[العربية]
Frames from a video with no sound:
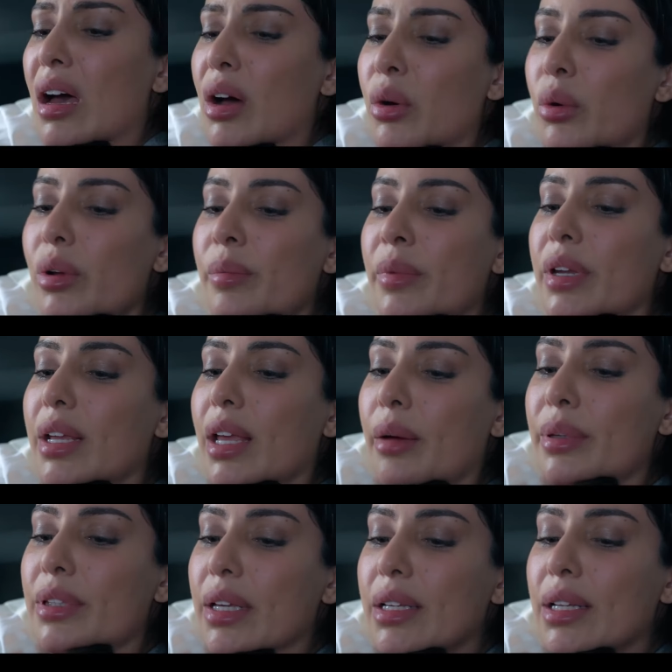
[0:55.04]
أول ما رجع
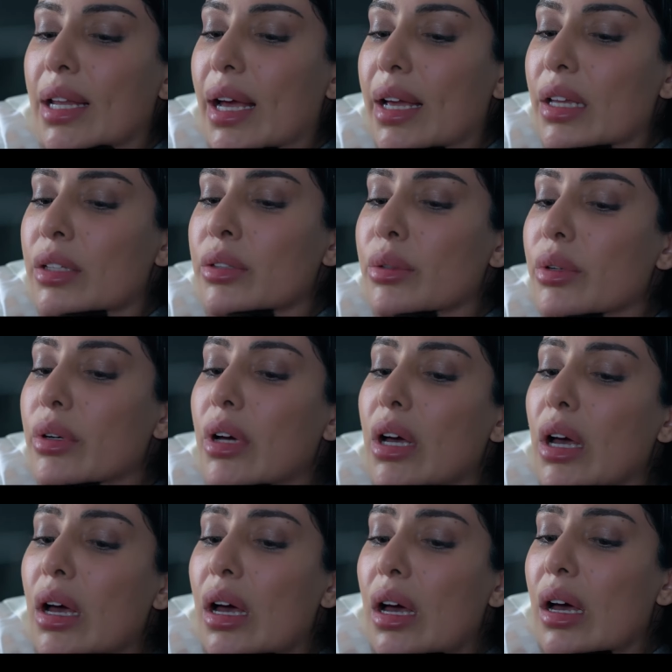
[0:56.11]
بدأ يلاحقني
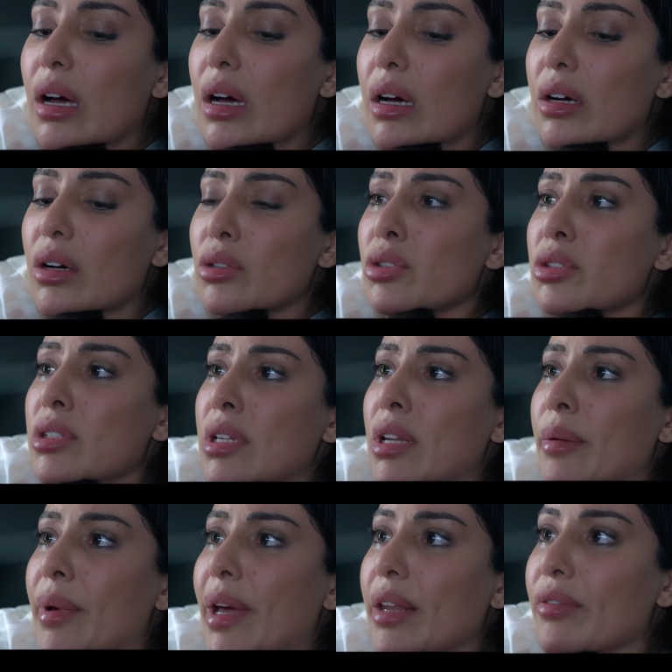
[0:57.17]
خصوصا
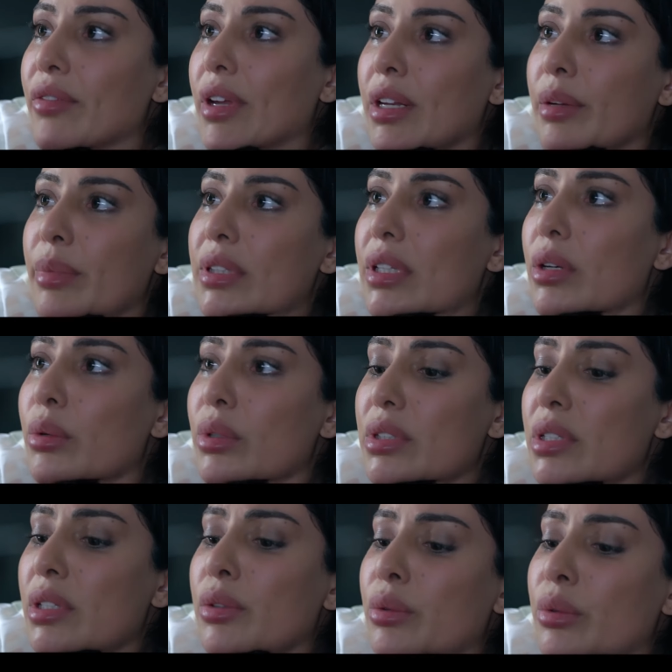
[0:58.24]
لما عرف إن إحنا
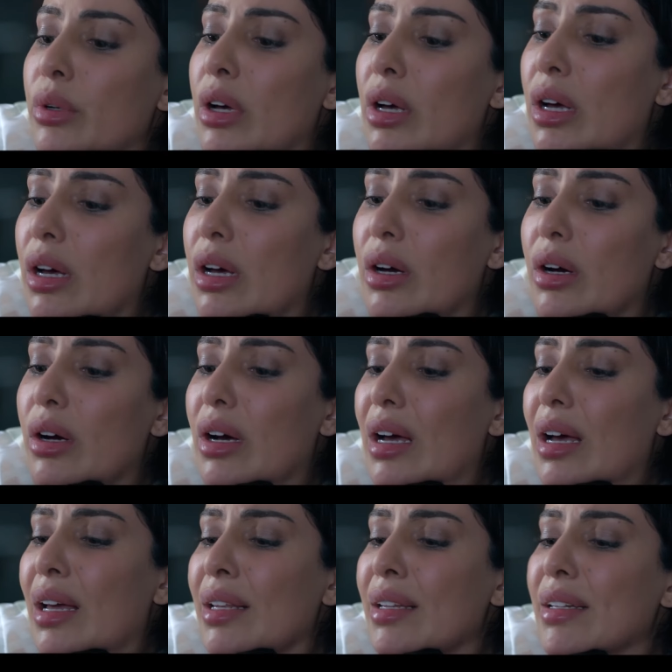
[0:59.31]
متجوزين
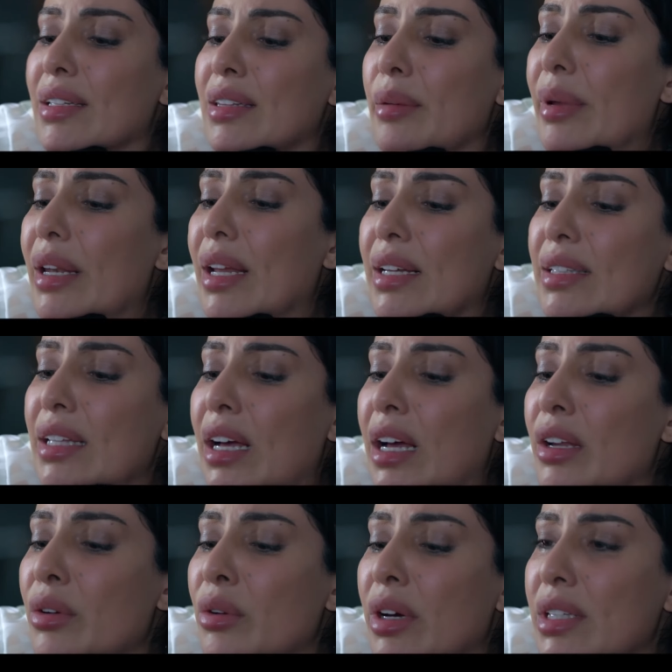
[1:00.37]
قال لي إن أنت بلغت
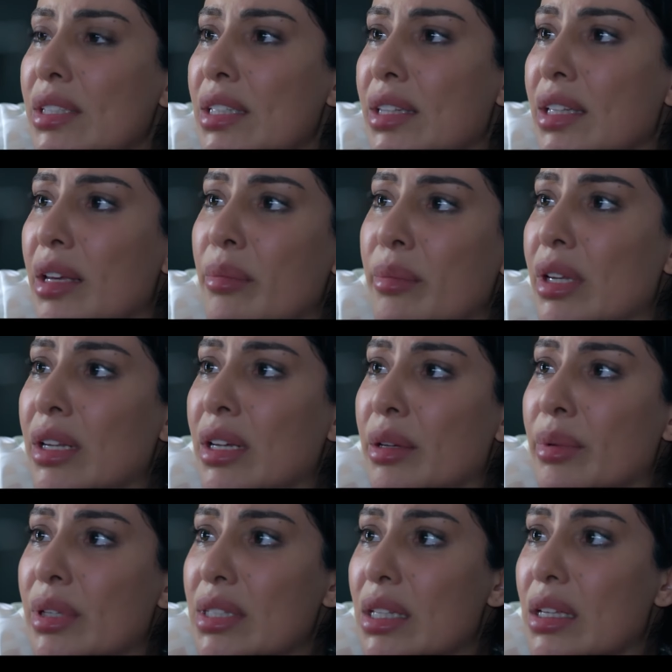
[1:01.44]
عنه عايز ينتقم
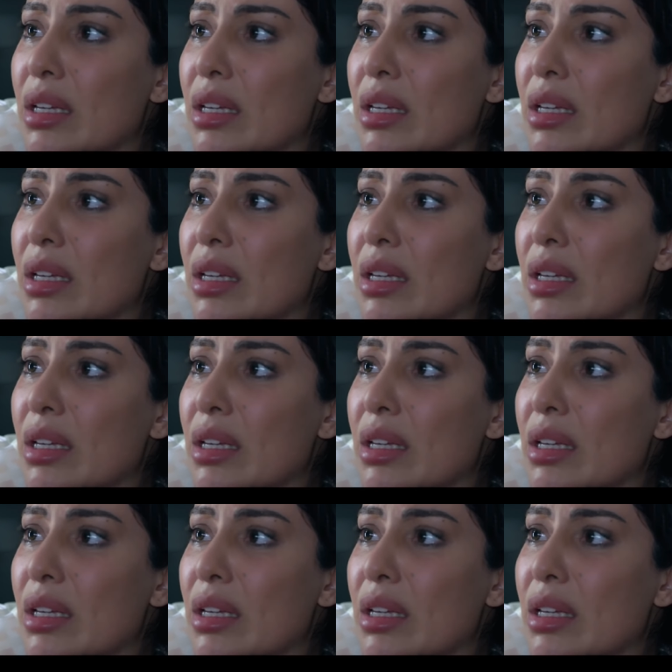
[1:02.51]
منك بس